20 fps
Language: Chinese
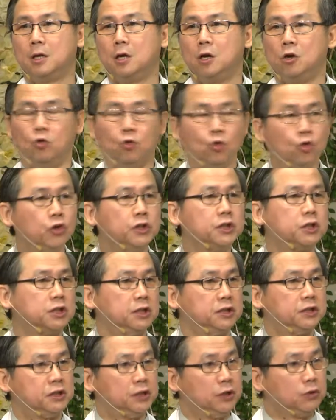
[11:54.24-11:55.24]
无论是
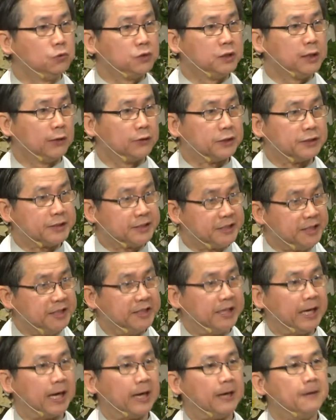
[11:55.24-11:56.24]
基督教的信
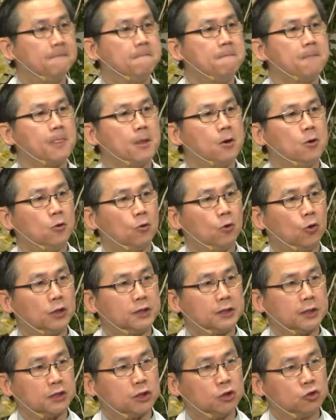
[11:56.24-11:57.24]
仰，或
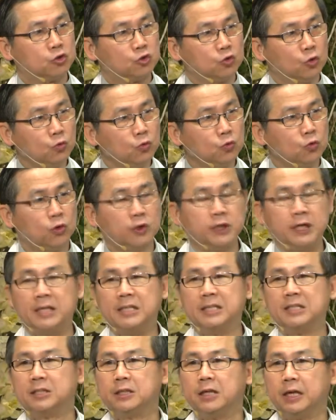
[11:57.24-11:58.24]
者是中国人
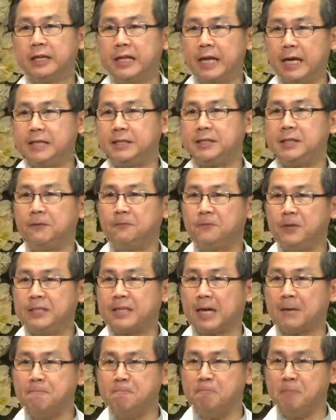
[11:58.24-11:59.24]
那一些非常
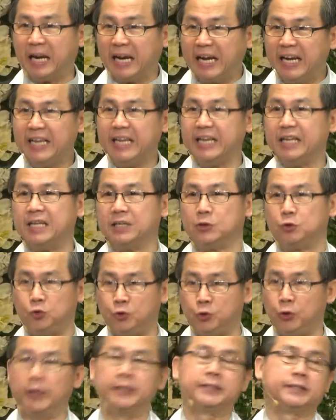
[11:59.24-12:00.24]
明理的
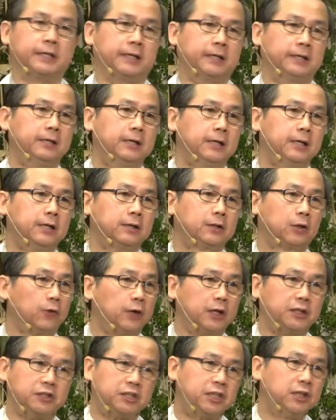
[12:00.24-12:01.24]
学者，都
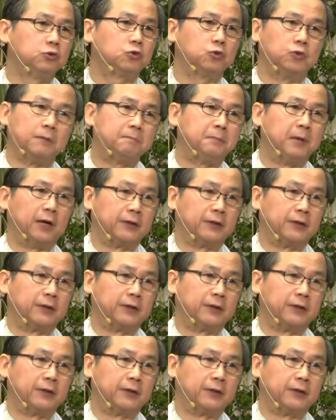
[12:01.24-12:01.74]
很清楚地表